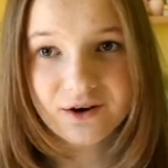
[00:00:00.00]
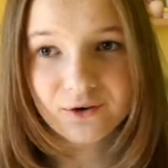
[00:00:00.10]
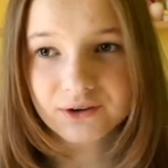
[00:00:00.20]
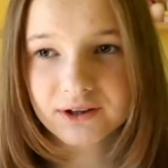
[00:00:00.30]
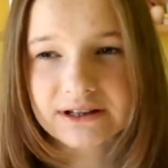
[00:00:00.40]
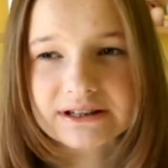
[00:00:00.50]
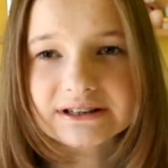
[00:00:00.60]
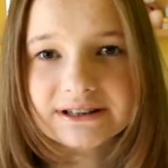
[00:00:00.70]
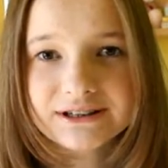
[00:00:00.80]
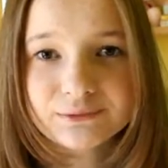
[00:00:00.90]
какое-то
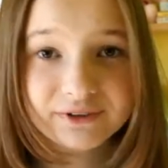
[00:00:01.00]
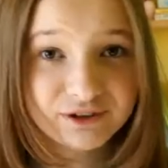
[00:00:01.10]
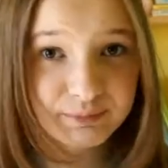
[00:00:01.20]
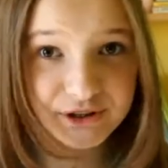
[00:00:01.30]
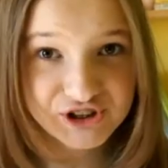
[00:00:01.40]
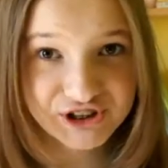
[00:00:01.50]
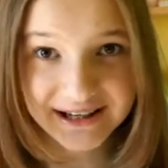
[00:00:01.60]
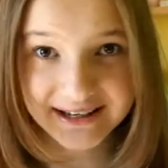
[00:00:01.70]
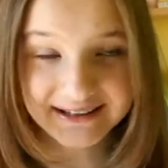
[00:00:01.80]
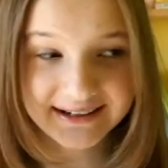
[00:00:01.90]
неизгладимое
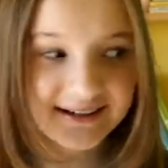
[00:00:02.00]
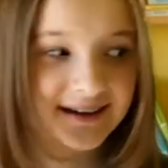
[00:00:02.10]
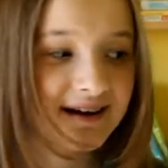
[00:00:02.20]
впечатление.